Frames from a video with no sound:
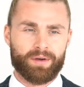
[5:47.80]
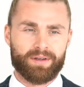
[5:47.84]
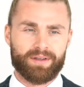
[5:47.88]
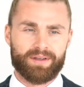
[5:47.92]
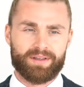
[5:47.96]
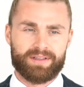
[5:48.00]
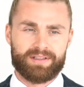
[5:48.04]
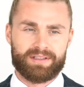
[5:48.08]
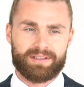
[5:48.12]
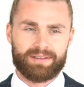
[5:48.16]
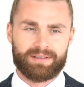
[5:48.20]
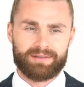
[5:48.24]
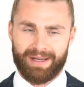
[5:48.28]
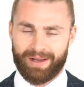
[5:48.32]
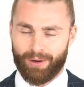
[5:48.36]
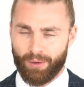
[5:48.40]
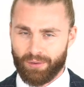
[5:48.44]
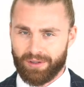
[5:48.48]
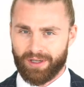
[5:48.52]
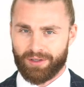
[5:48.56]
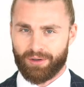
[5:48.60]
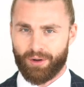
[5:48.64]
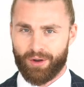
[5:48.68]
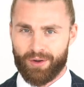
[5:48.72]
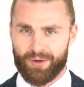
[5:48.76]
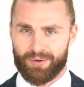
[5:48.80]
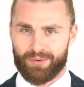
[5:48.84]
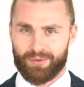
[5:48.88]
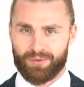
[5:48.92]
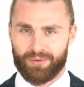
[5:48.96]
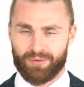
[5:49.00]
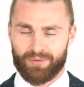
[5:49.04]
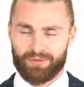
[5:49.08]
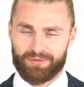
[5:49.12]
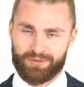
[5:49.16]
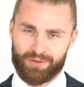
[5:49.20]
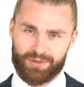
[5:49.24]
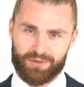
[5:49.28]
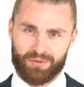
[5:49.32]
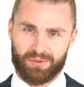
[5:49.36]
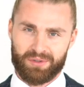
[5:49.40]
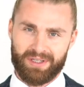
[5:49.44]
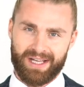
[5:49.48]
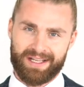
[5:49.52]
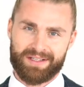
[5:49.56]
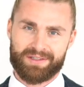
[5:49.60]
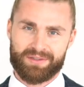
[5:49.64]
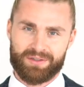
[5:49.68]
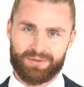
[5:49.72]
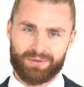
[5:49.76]
Und bei 100 Euro für so
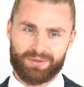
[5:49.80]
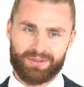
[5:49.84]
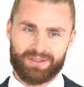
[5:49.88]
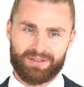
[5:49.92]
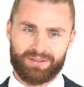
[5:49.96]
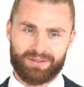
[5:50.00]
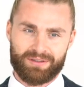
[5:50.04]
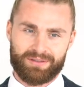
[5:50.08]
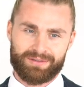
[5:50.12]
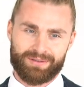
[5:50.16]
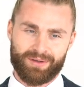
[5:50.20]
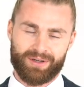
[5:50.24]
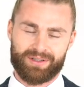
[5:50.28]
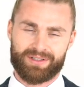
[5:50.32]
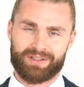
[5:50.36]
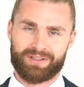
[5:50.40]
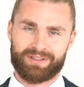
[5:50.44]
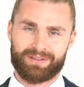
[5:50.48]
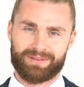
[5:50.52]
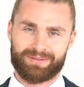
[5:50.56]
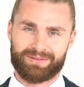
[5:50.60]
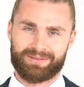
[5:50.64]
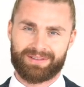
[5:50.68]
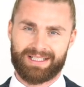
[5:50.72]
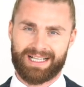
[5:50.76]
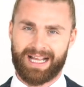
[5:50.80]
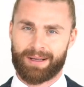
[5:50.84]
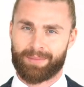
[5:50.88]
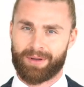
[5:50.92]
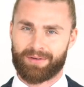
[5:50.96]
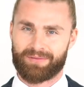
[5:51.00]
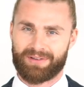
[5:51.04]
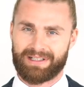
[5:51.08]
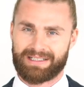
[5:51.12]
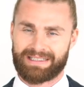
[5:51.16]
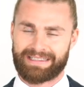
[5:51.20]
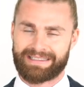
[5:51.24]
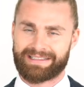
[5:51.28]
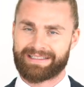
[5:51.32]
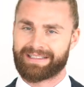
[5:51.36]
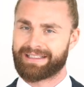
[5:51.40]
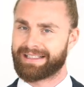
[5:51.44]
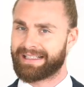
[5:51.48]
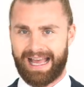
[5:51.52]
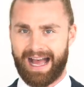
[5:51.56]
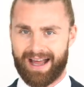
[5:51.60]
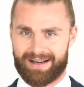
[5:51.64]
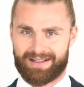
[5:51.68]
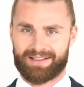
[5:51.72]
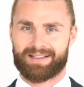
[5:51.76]
einen Anzug, Leute, da kann man wirklich
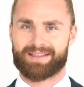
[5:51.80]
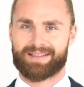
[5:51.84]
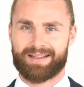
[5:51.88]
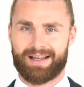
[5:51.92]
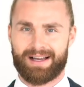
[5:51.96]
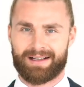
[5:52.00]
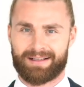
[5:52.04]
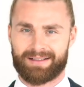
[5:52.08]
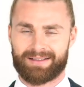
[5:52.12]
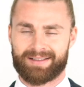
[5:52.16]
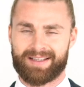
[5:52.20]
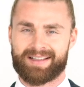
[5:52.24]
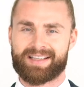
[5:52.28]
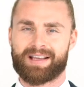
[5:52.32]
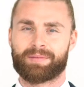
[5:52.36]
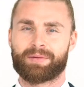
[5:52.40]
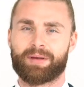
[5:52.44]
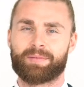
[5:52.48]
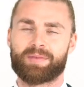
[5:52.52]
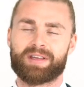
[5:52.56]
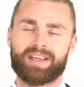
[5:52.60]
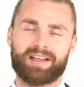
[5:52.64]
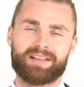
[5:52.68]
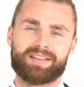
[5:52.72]
gar nichts sagen. Deshalb gebe